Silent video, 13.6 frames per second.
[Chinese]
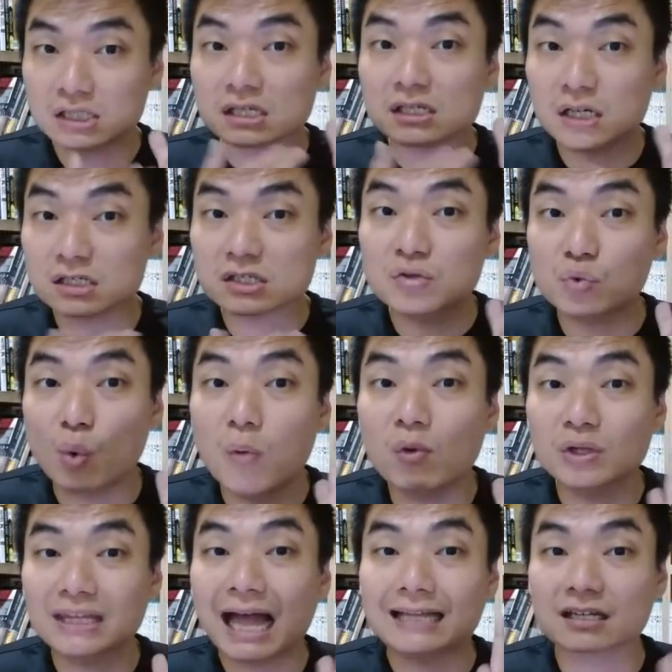这个是多
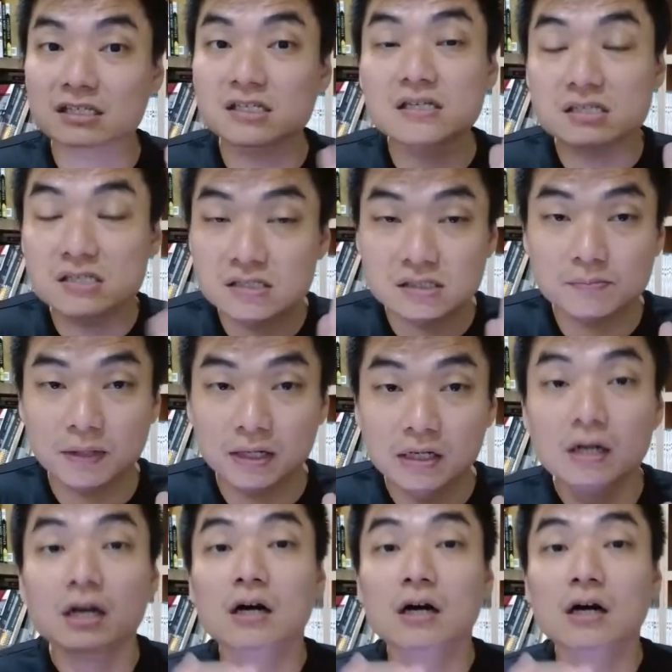么大的政治资本，